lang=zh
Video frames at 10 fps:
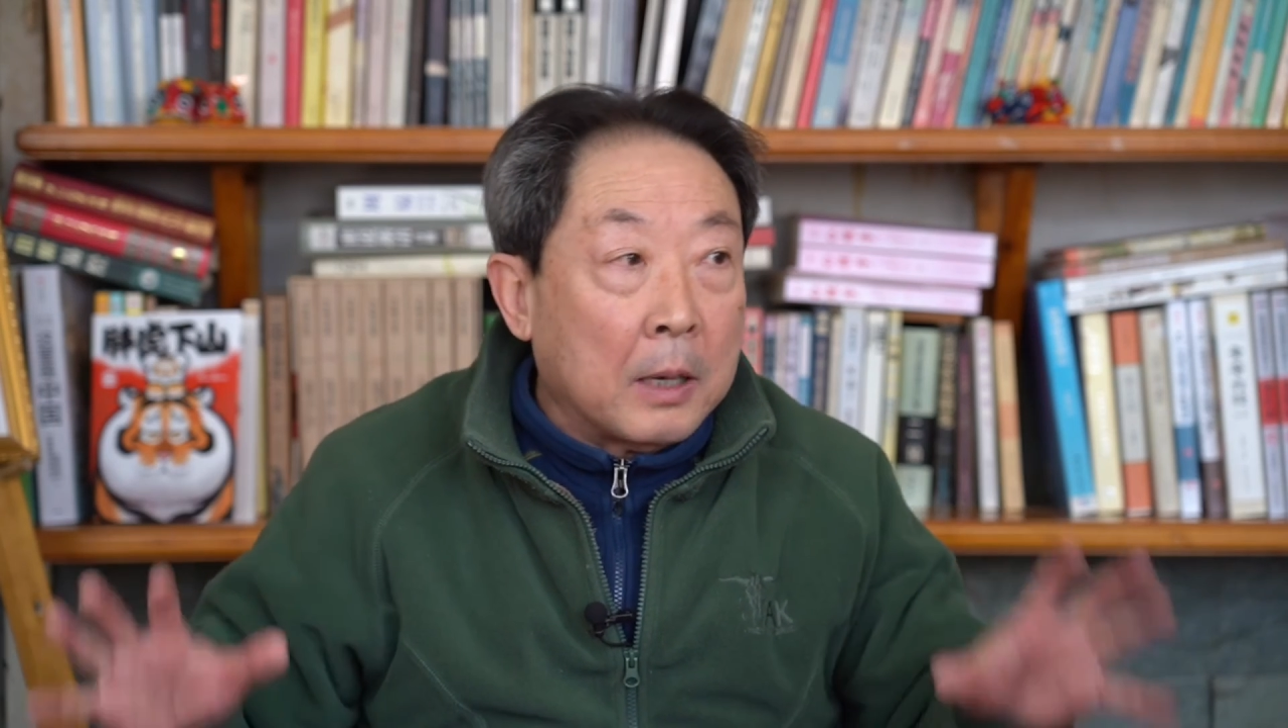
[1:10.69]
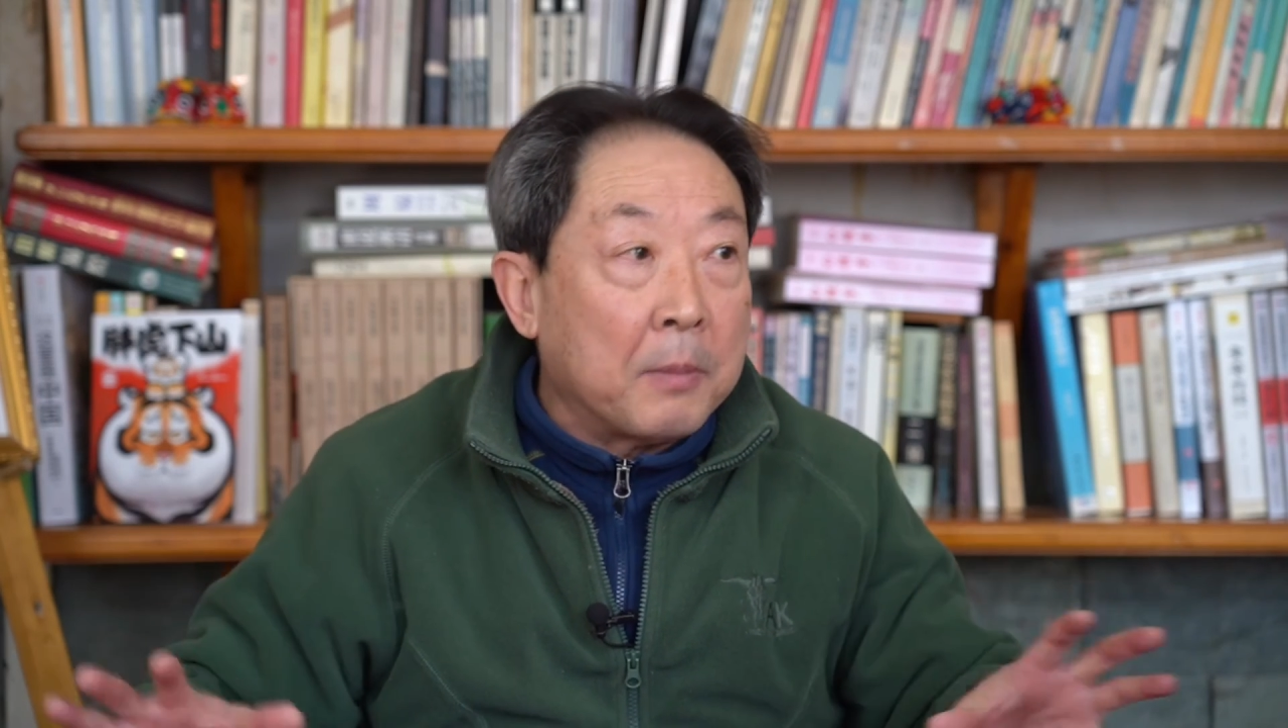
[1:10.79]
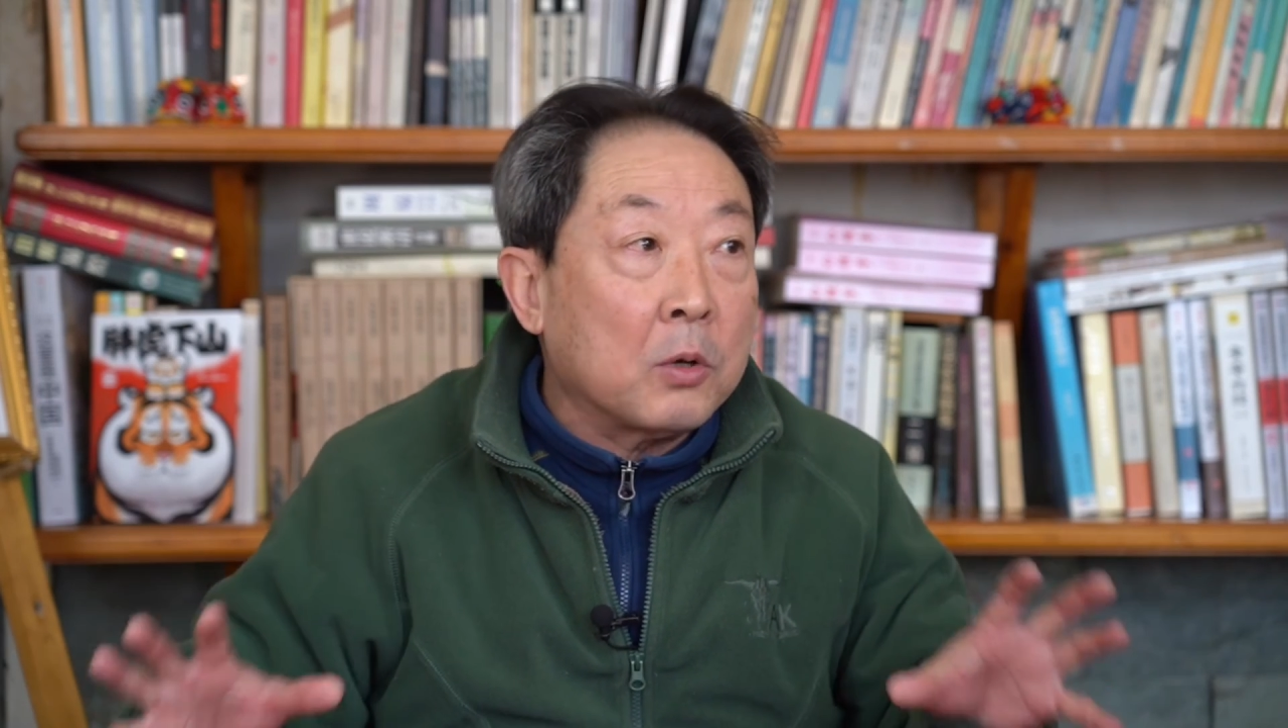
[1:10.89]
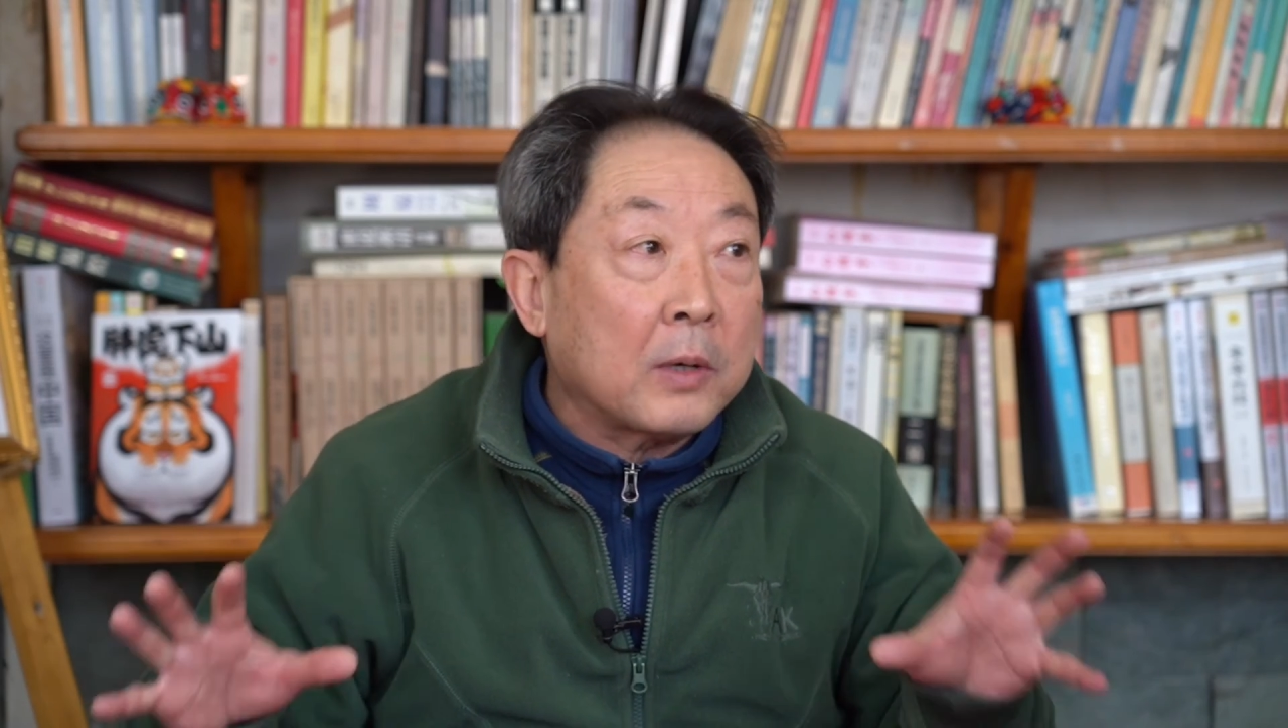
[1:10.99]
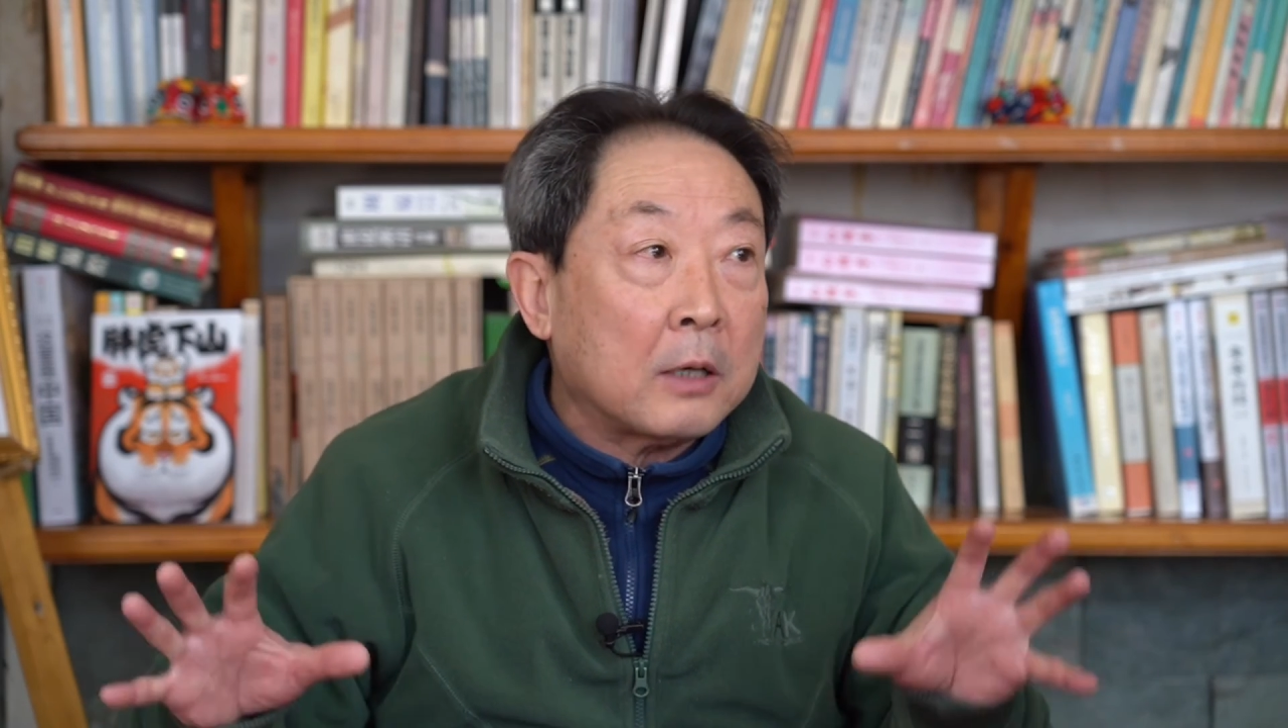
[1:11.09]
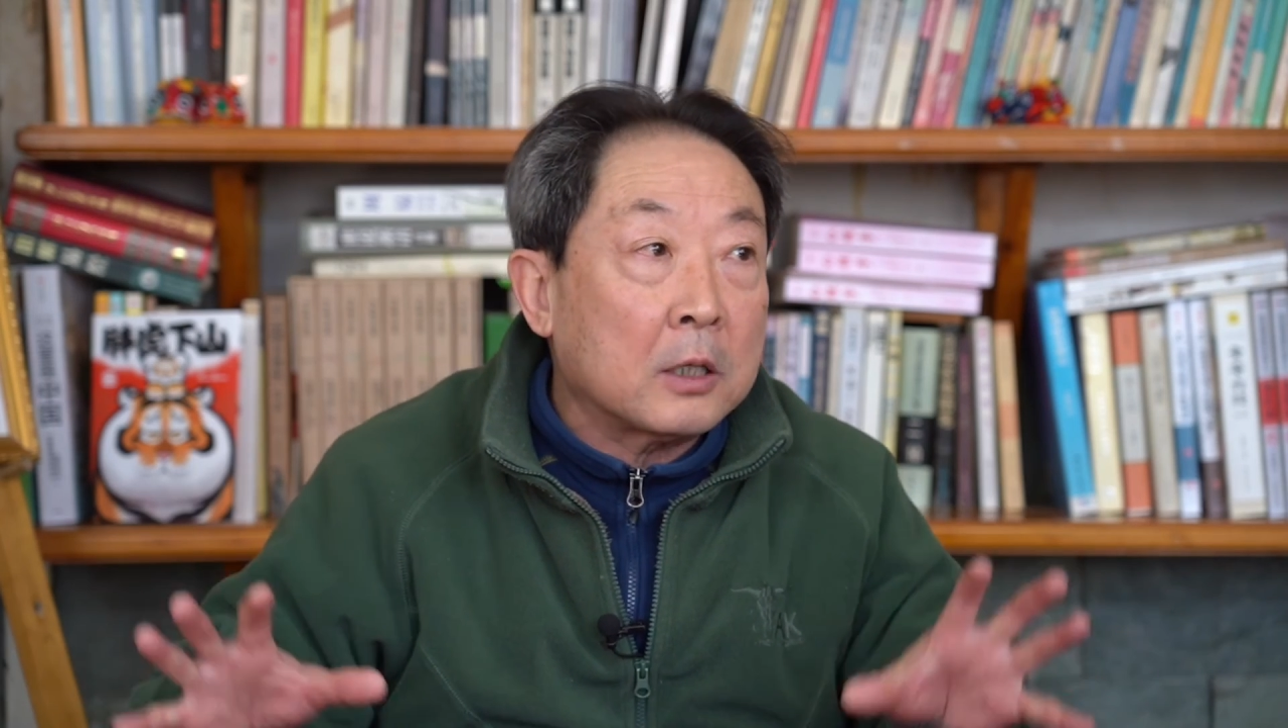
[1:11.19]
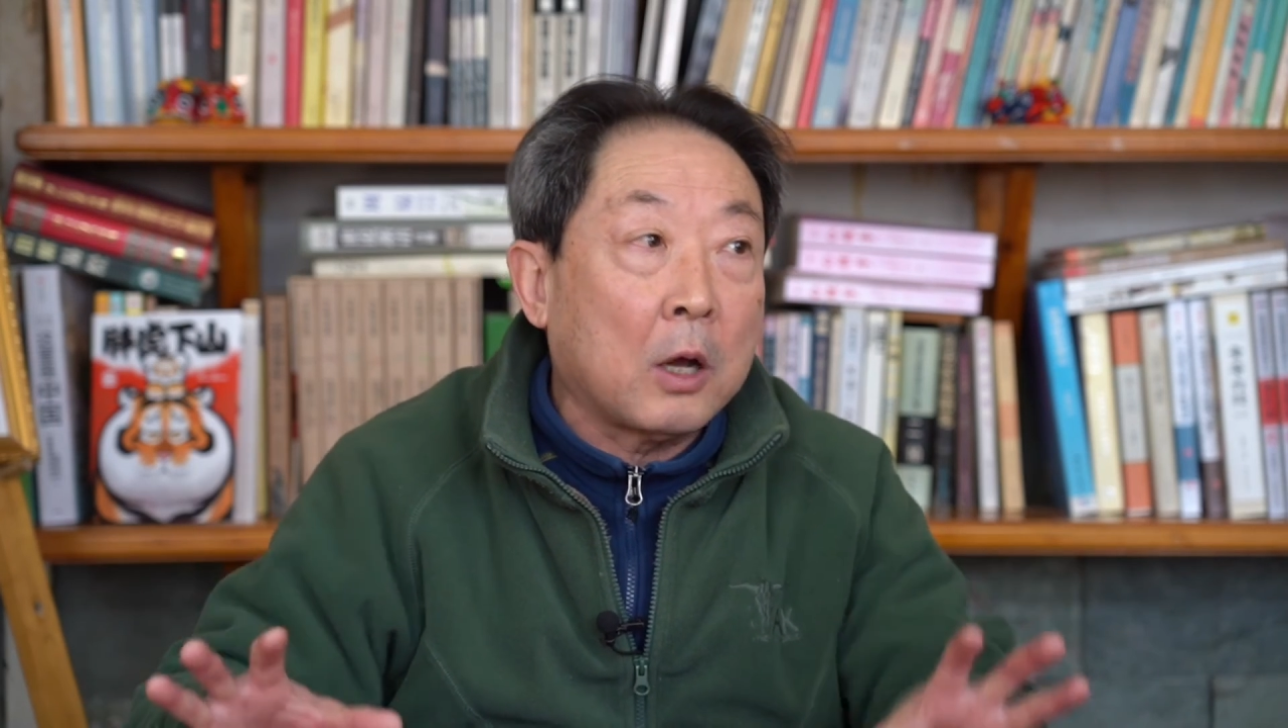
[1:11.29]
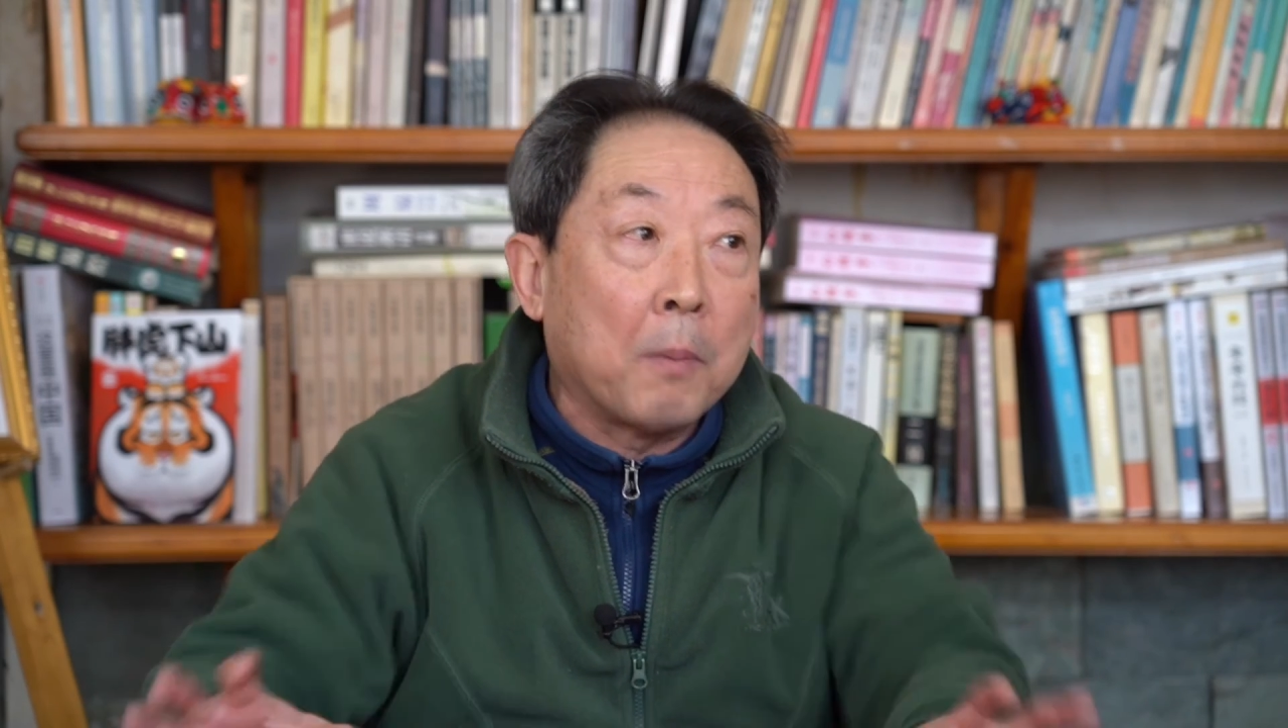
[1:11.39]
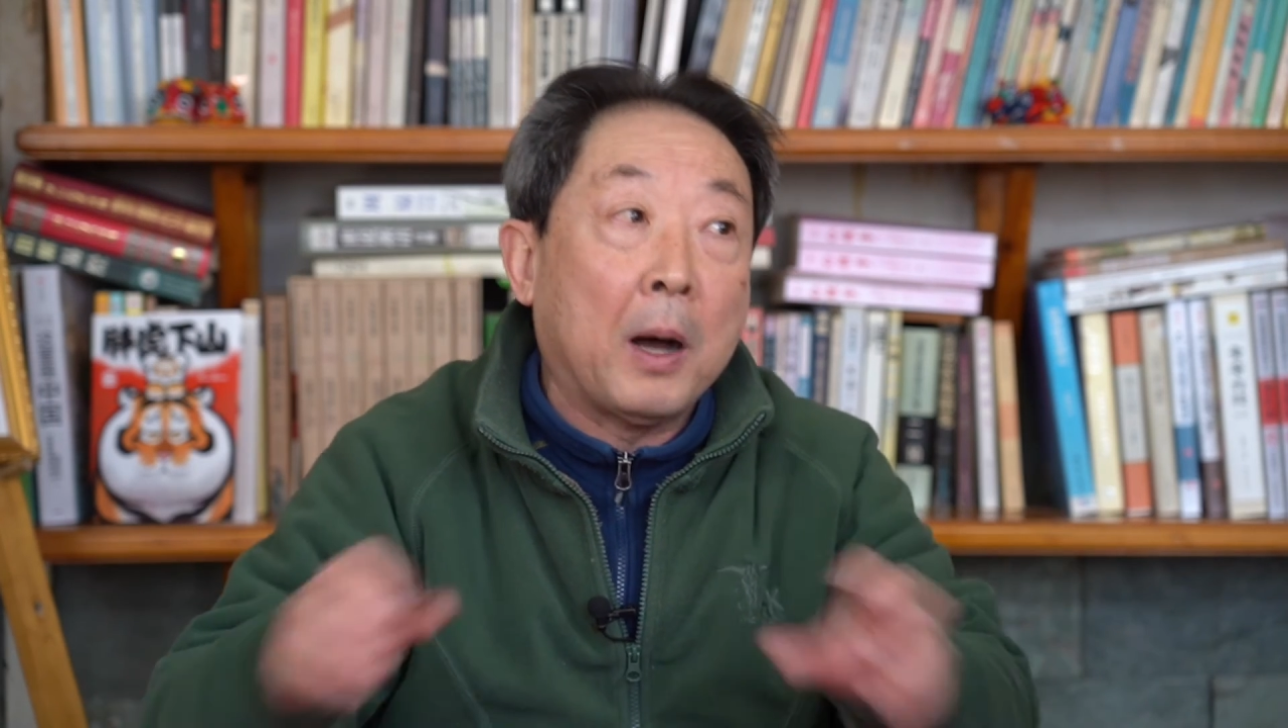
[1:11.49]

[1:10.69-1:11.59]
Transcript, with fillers: 人们就开始要